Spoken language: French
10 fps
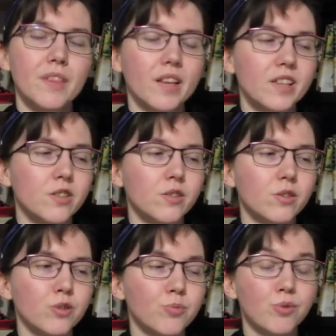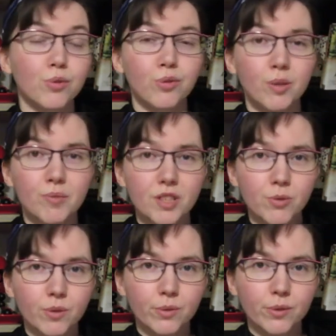Et euh, je me suis retrouvée à pied
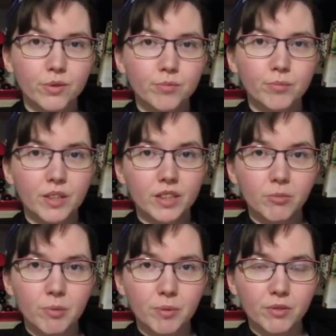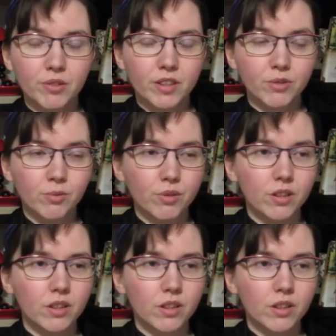dedans, malgré ma panne de lecture.